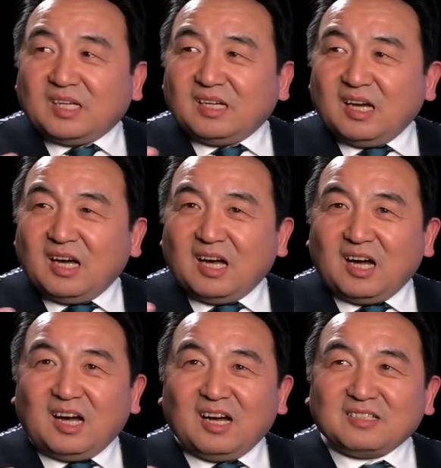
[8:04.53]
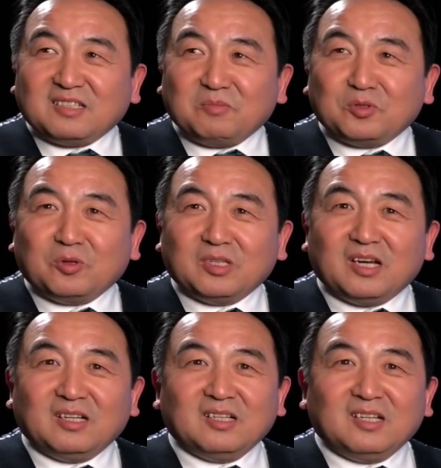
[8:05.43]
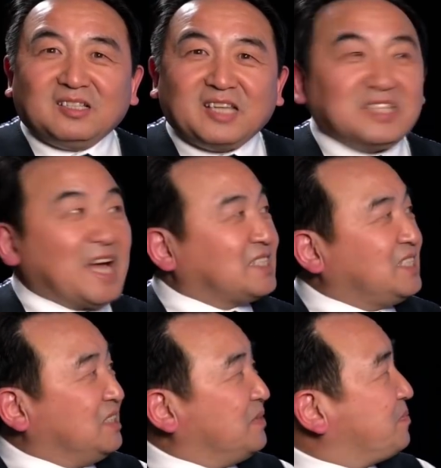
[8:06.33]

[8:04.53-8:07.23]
啊，怎么说呢？添加剂。